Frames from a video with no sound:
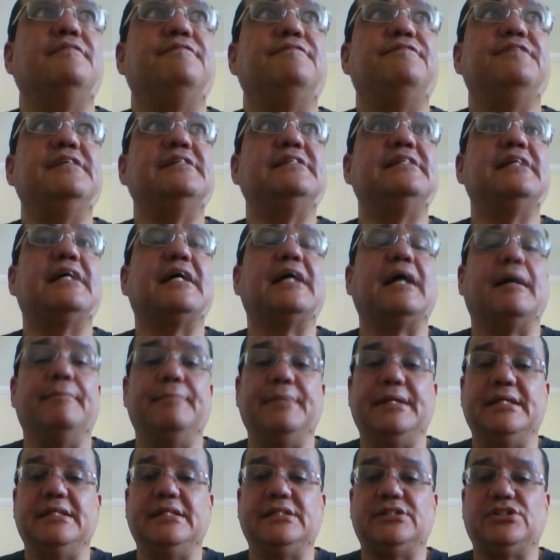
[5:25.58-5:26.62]

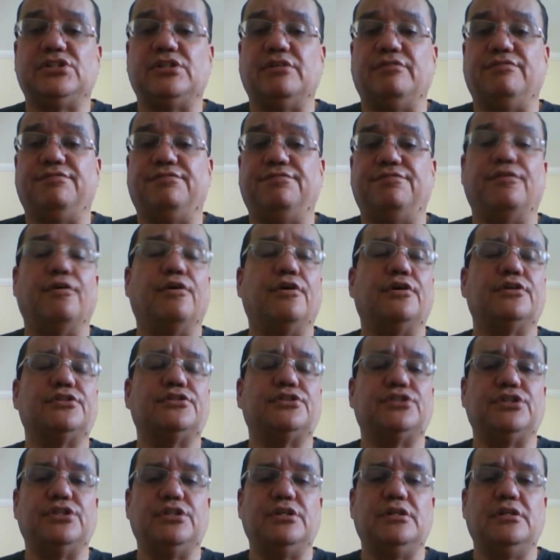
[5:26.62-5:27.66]
fisicamente
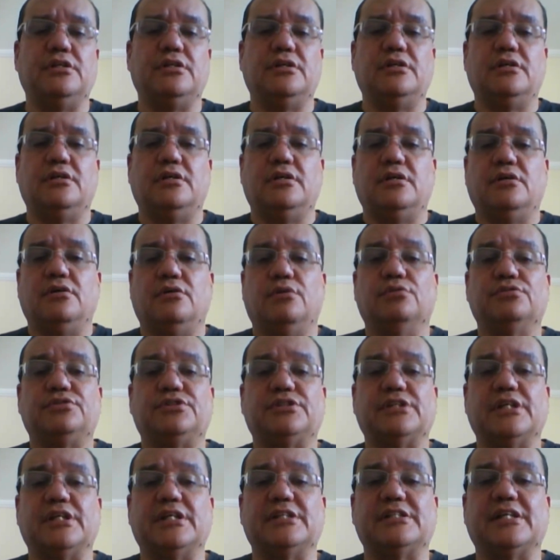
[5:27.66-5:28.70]
forte, ou
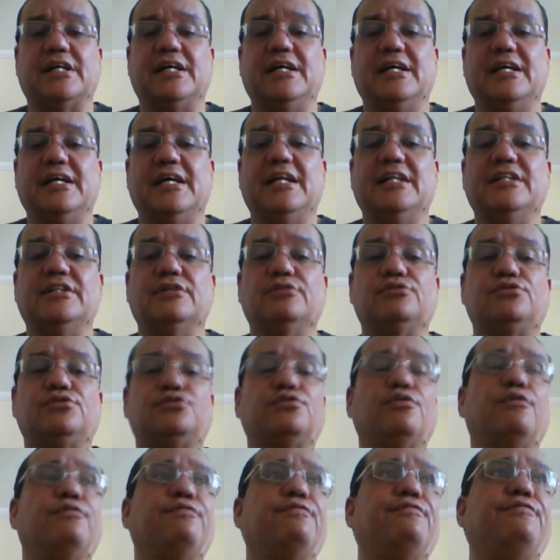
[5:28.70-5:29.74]
seja, ele não
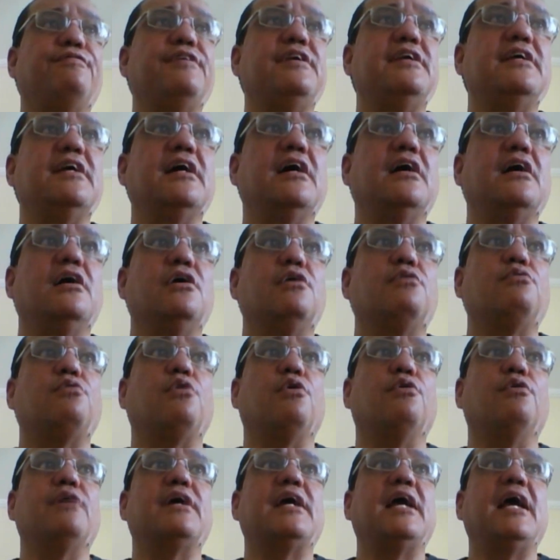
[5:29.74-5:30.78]
sofria
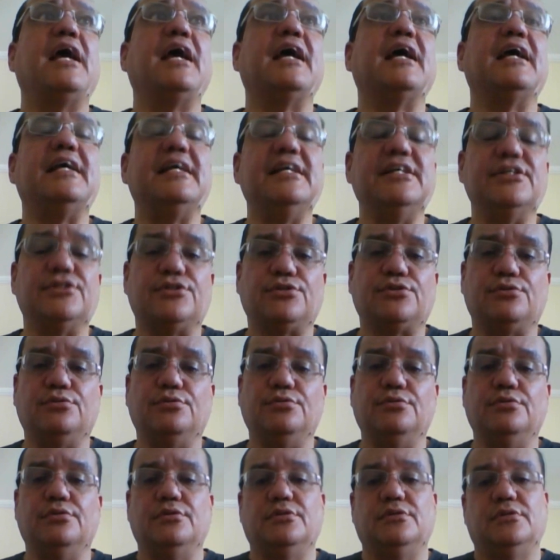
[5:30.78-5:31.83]
qualquer
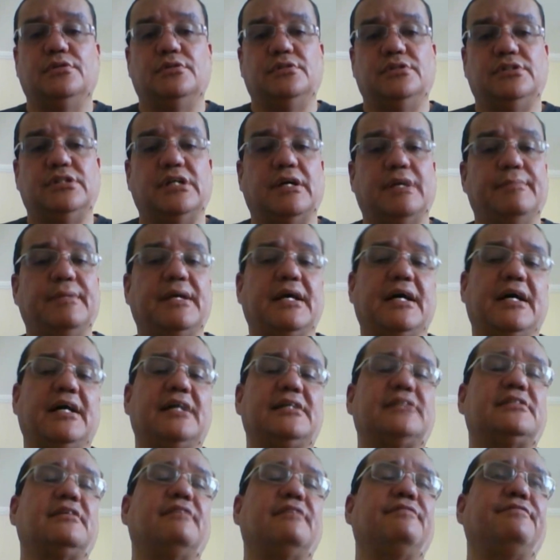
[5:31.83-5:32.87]
risco de
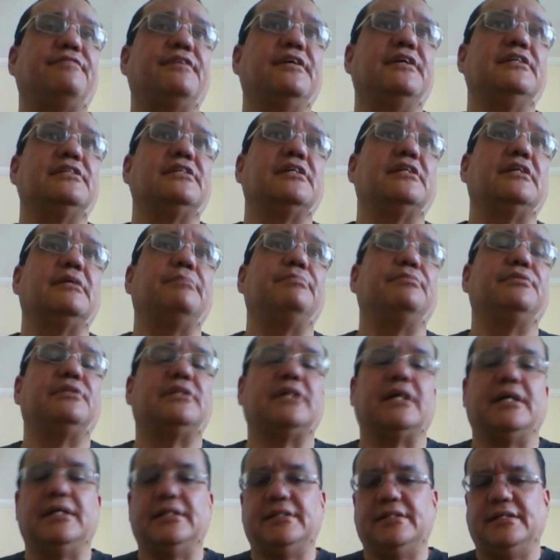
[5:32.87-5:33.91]
ameaça frente à
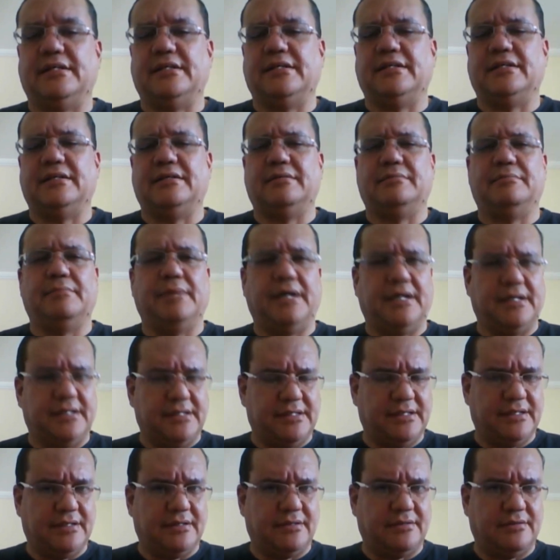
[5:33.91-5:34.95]
deputada
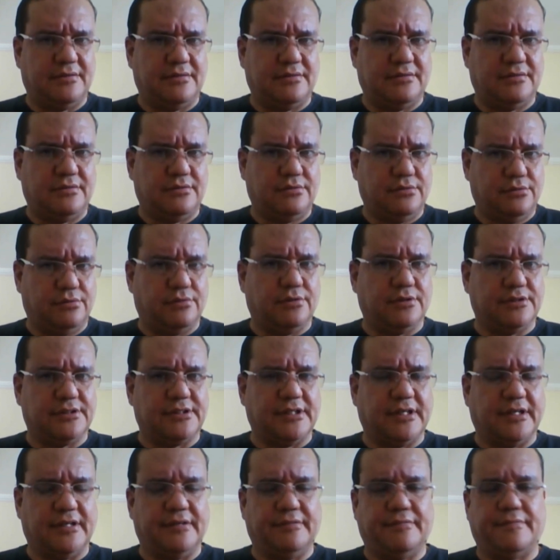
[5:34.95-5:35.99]
Maria do
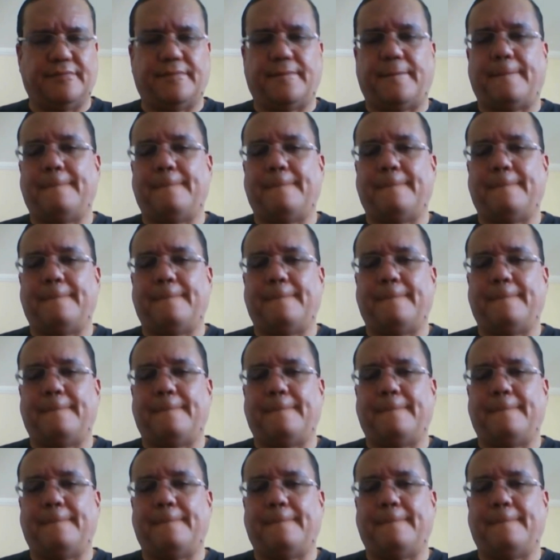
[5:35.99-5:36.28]
Rosário.